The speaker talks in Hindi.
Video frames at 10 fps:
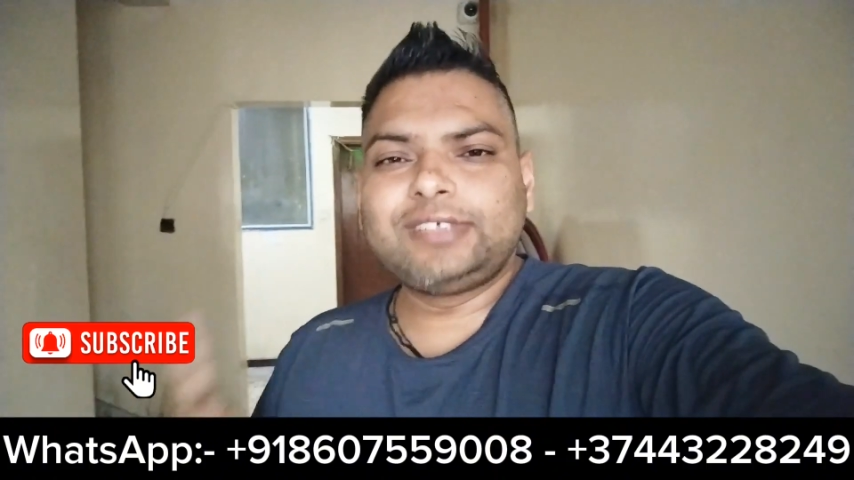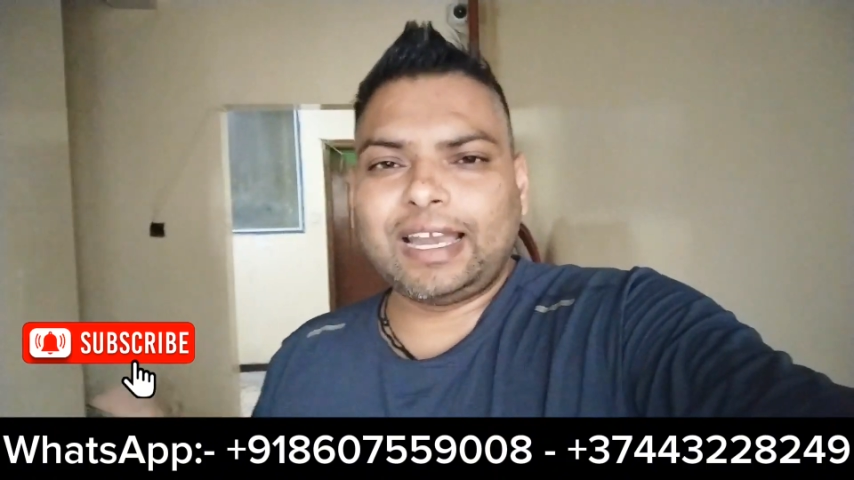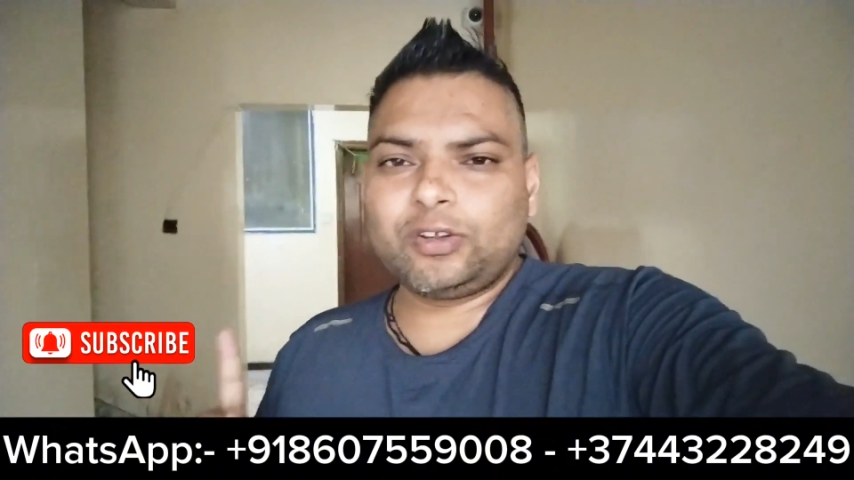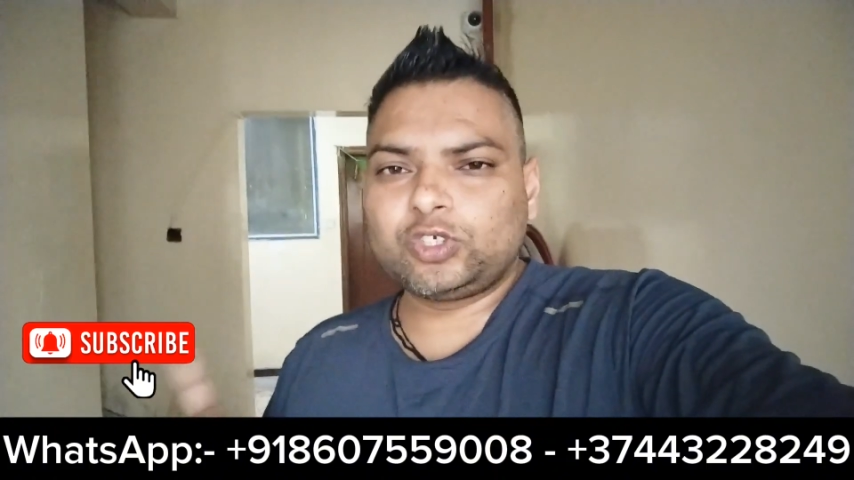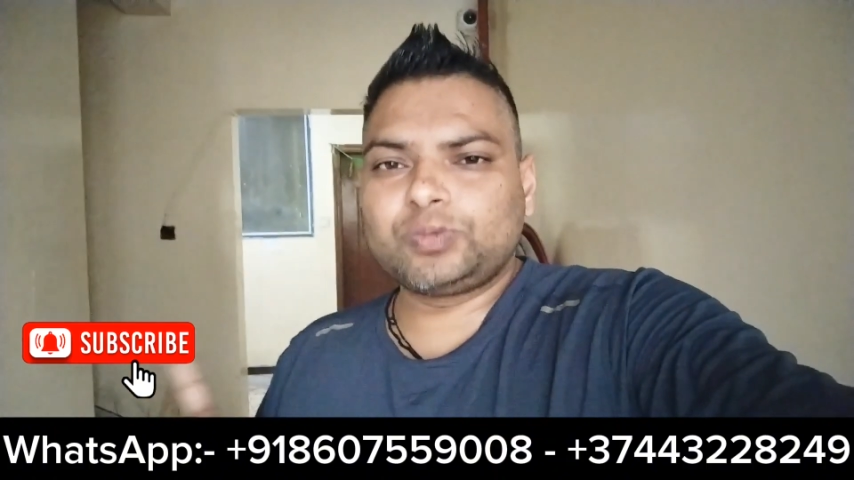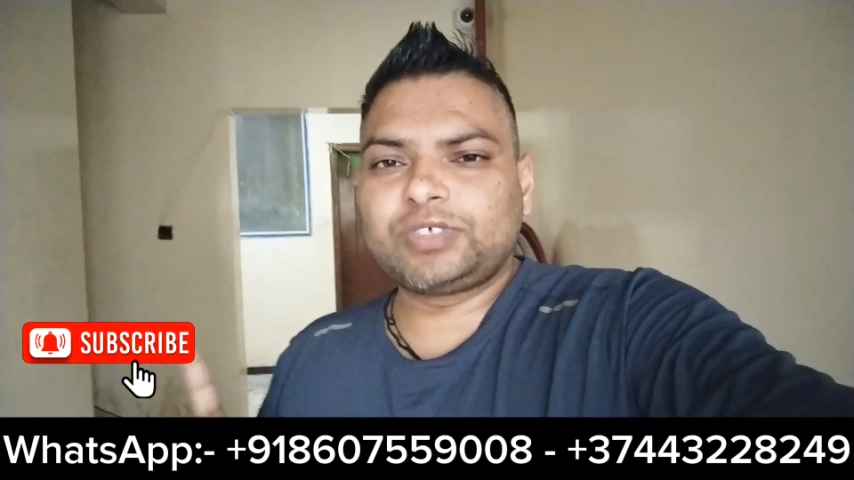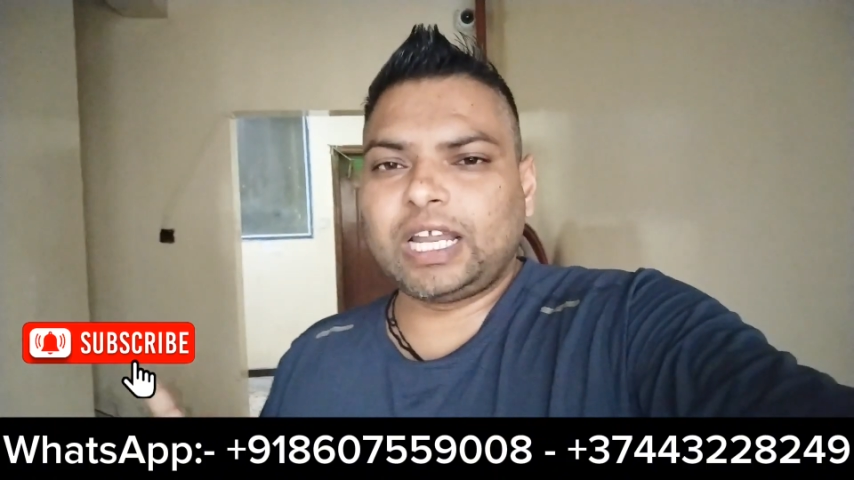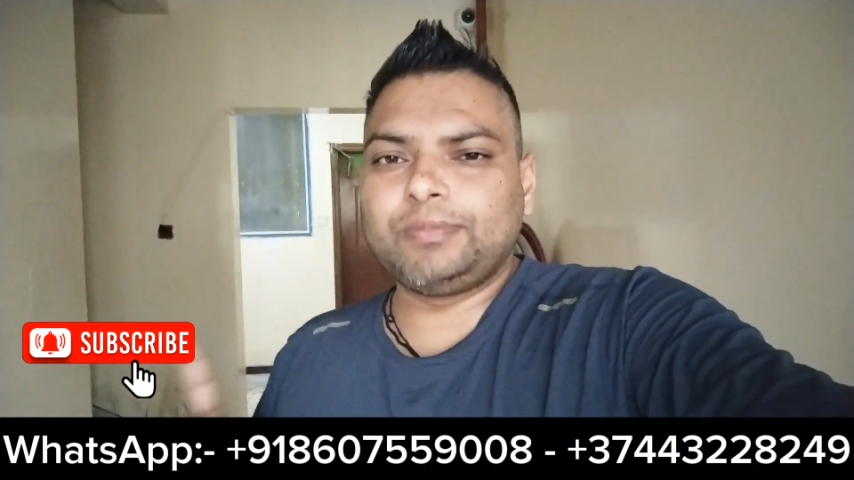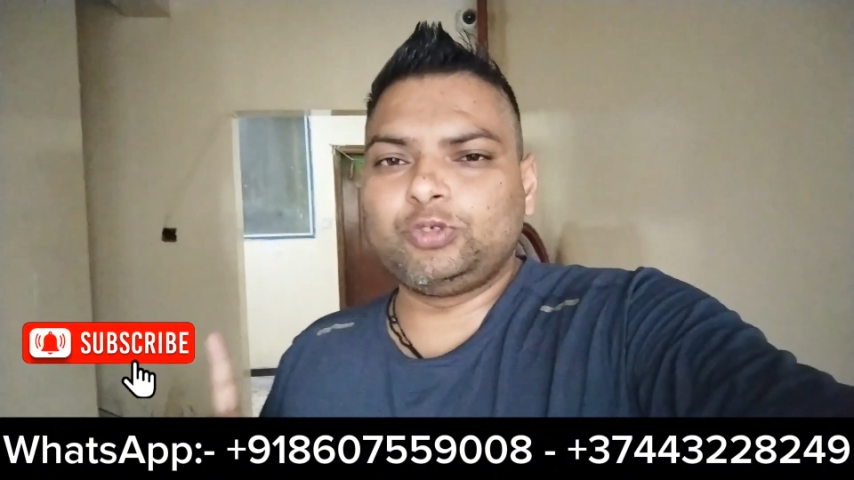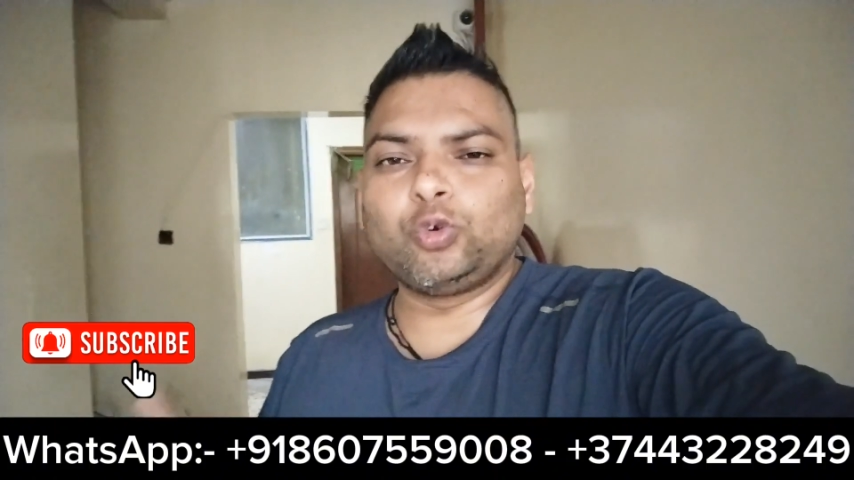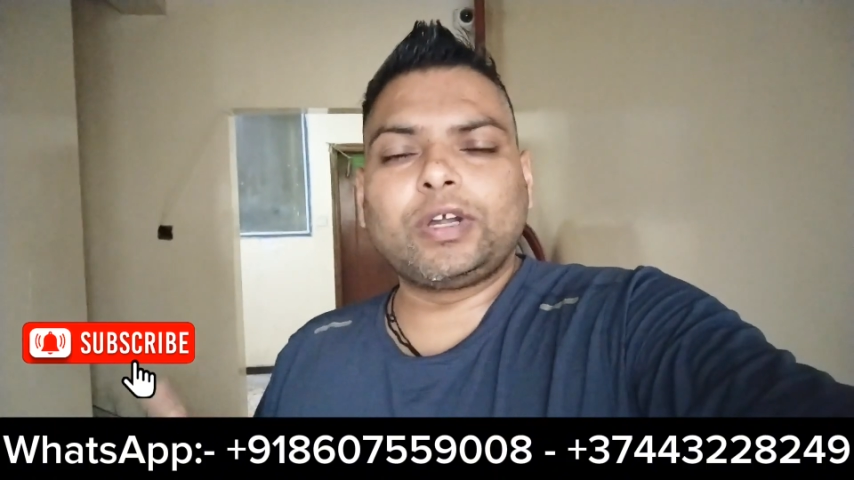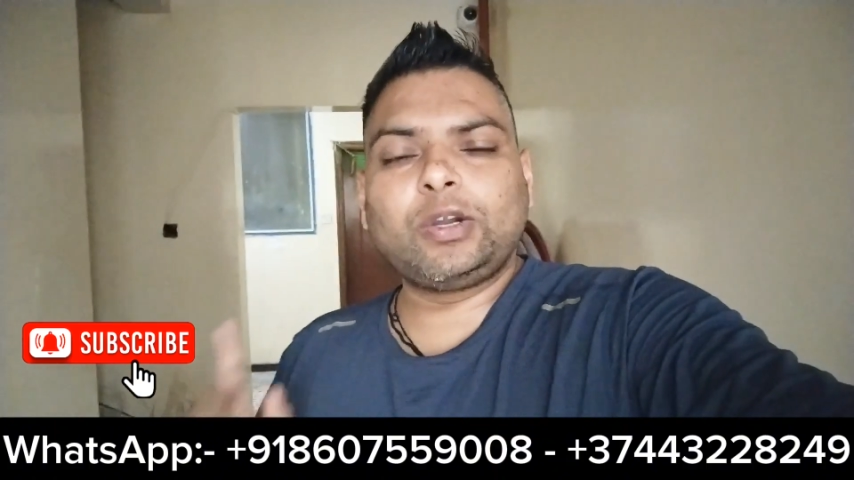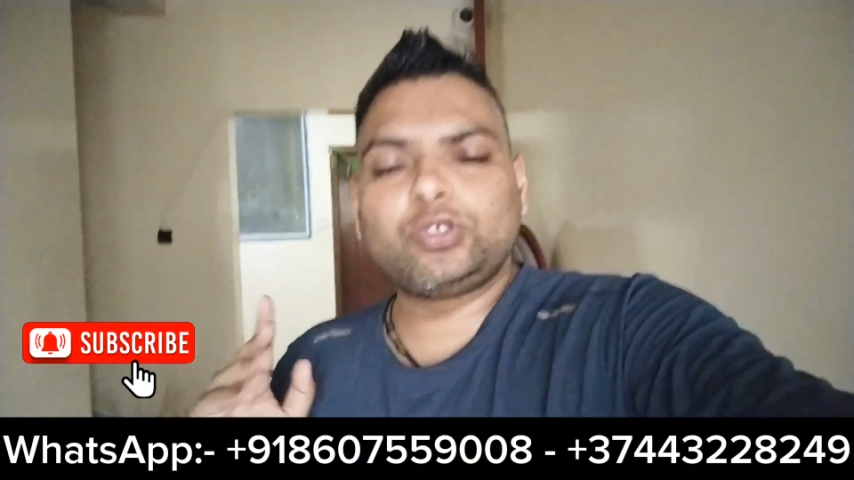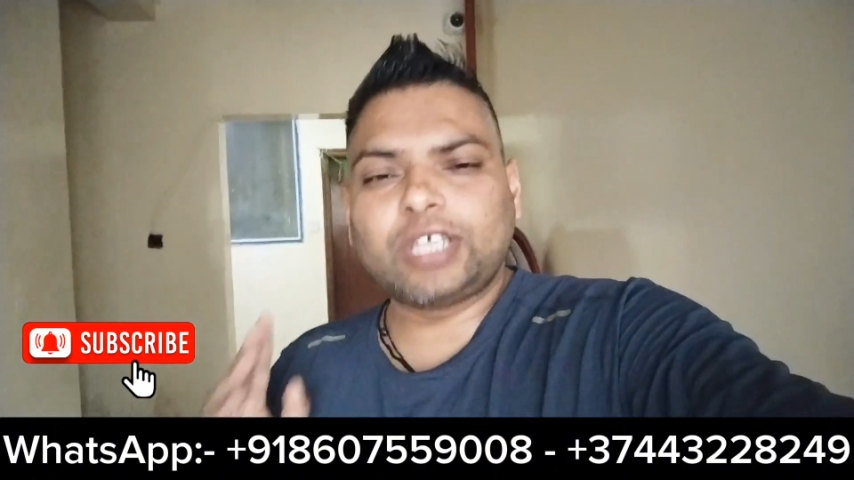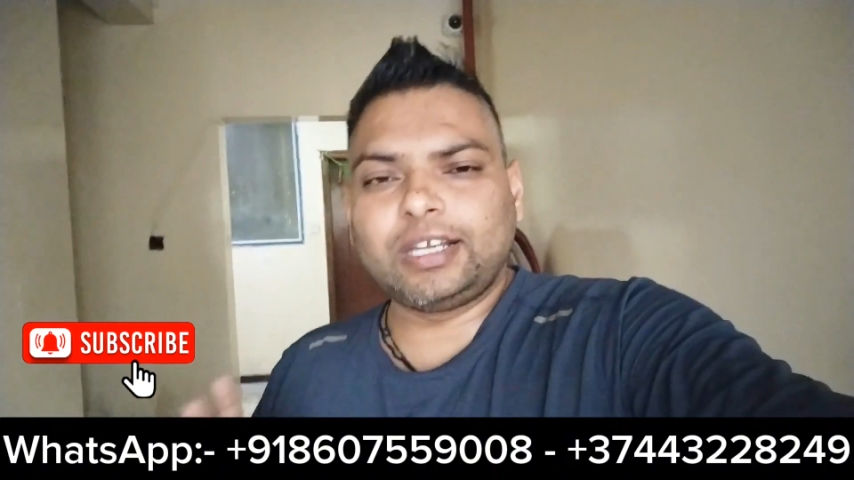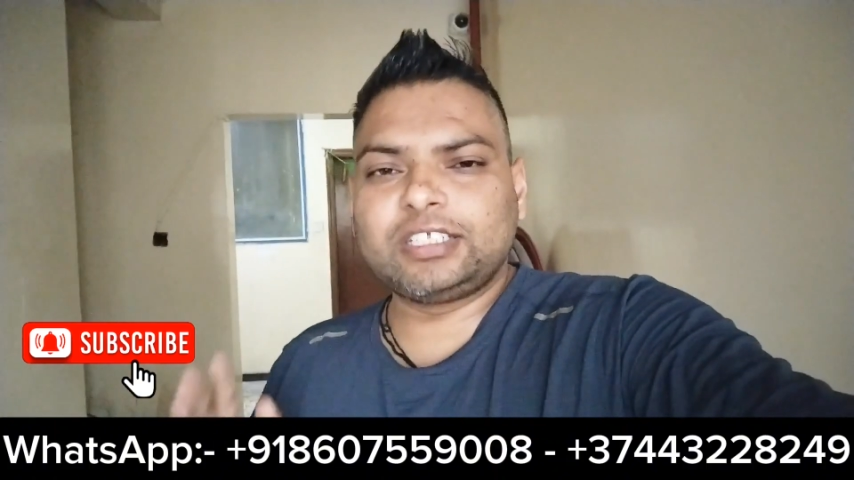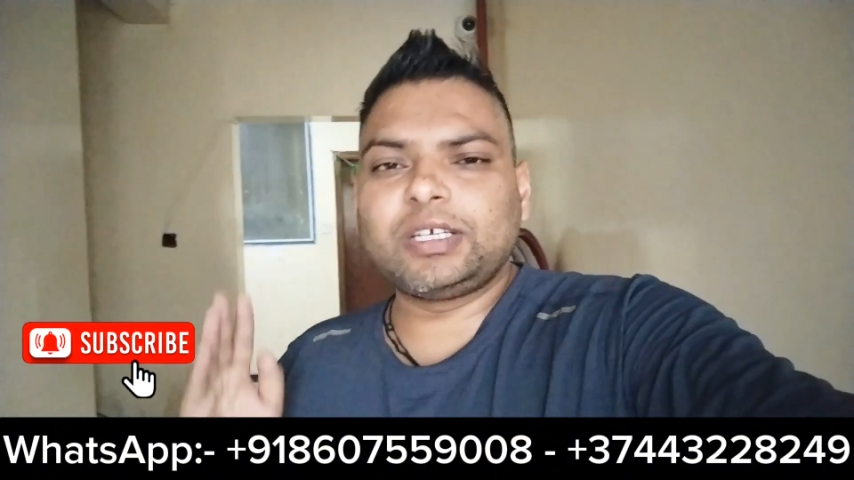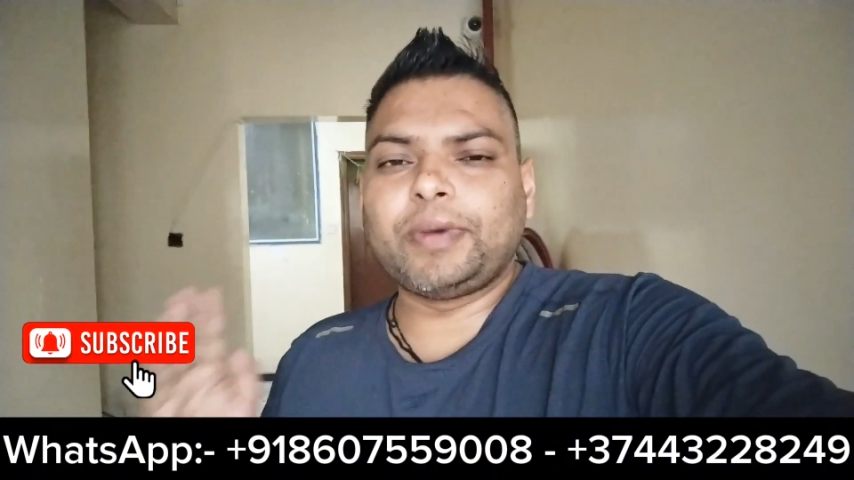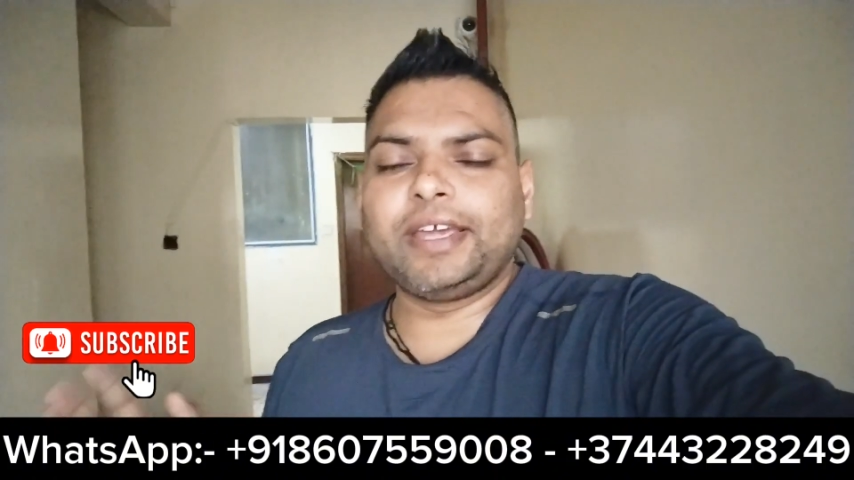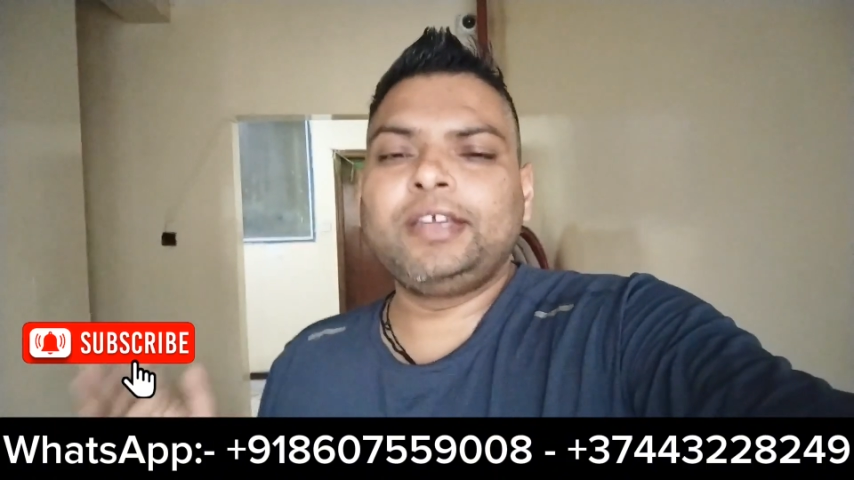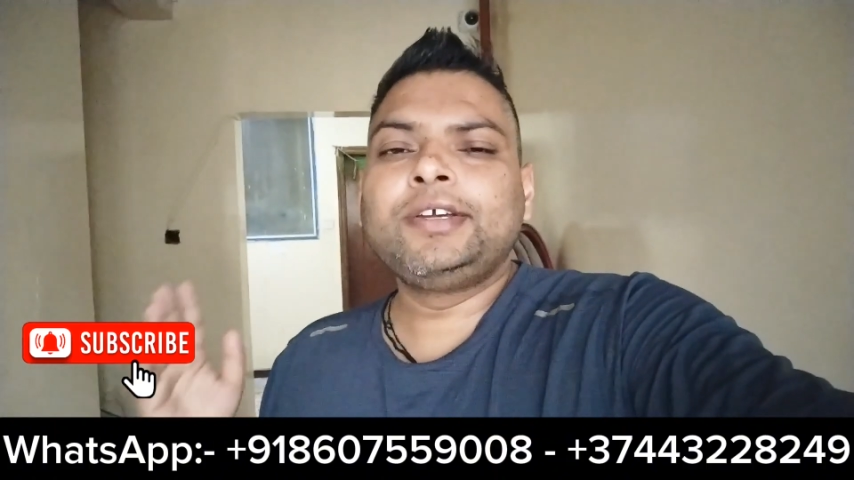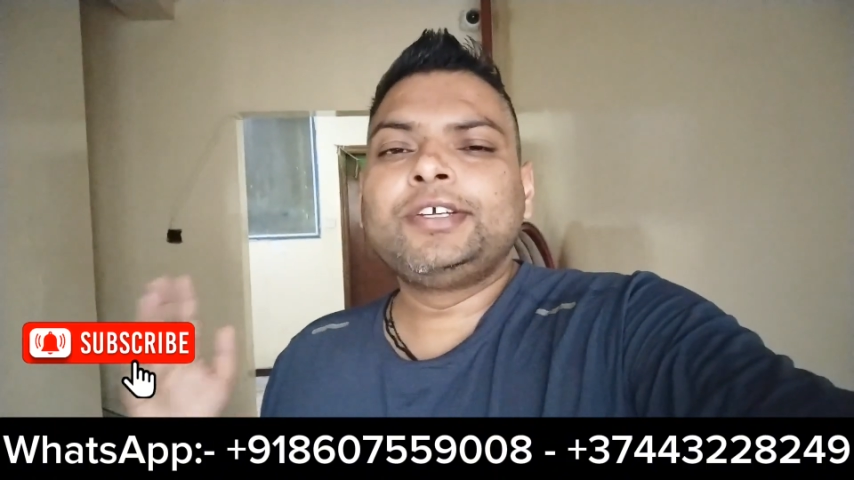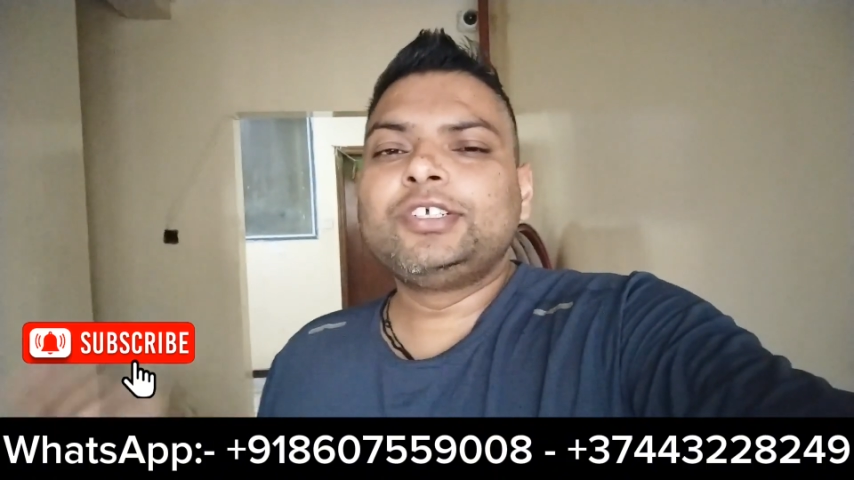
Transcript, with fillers: चैनल को सब्सक्राइब जरूर करें और चैनल से भाई